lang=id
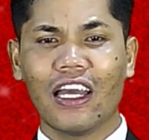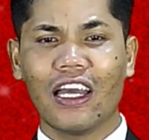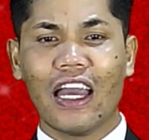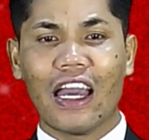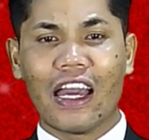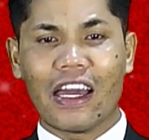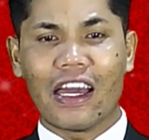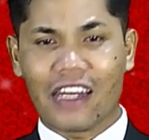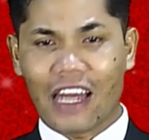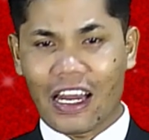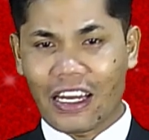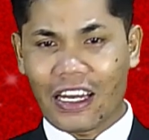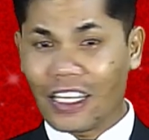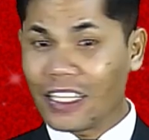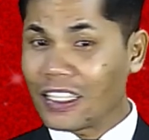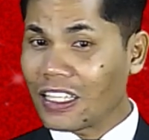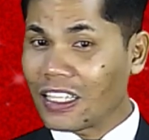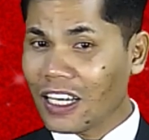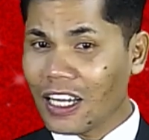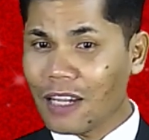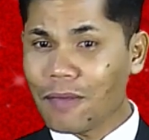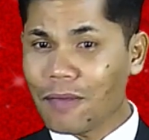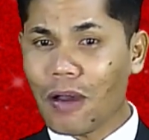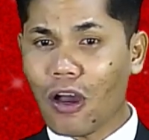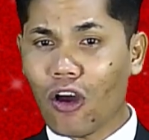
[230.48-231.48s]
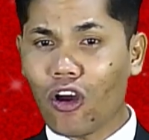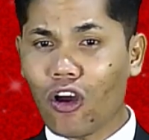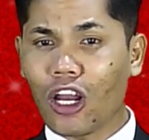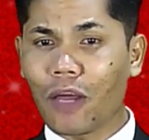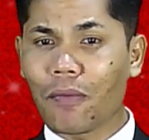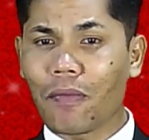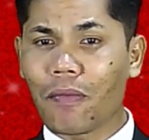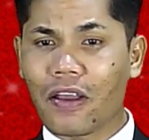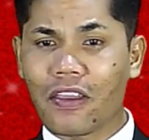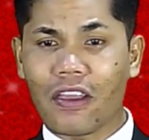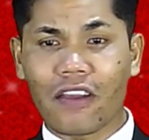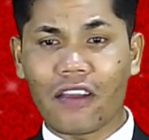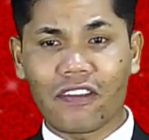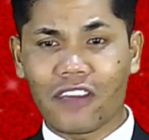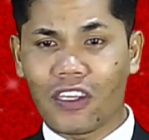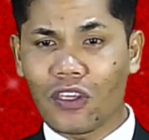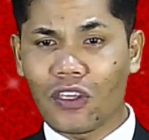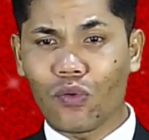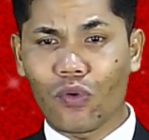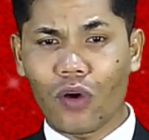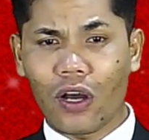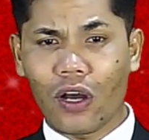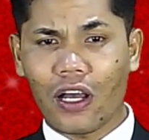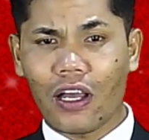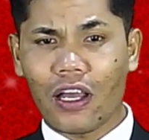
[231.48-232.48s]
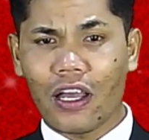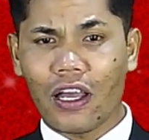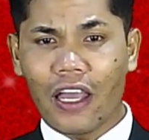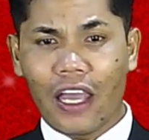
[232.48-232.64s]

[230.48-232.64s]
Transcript: dan diterima oleh banyak jiwa